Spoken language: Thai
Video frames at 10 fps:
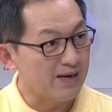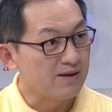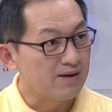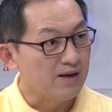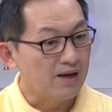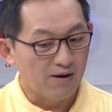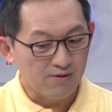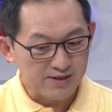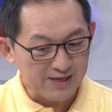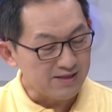ด เรา
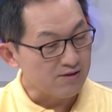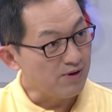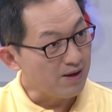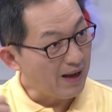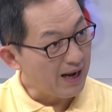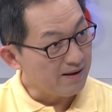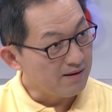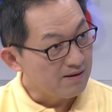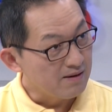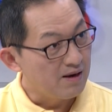ก็สั่งจากกรุงเทพได้
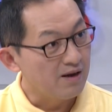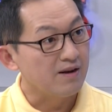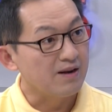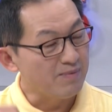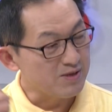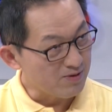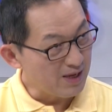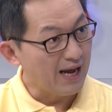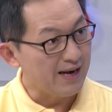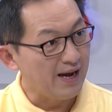ใช่ครับแล้วก็นำไปส่ง
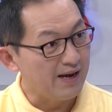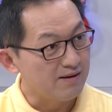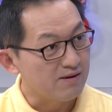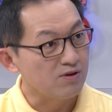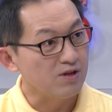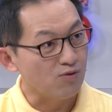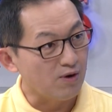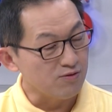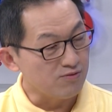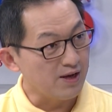ที่งานได้โดยที่ตัว
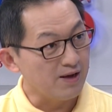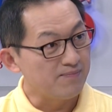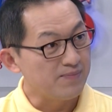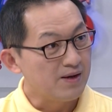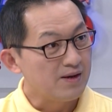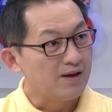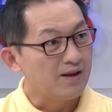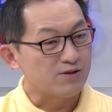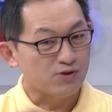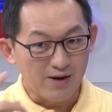เราอยู่กรุงเทพใช่ครับ
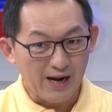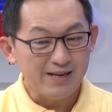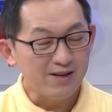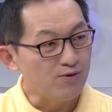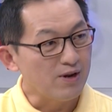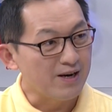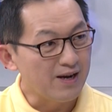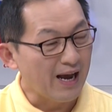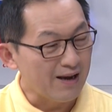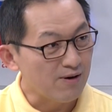และส่วนร้านที่อยู่ในเครื
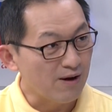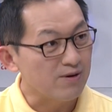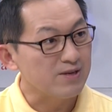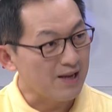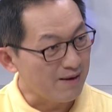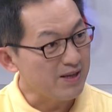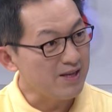อข่ายของเราก็จะทำหน้า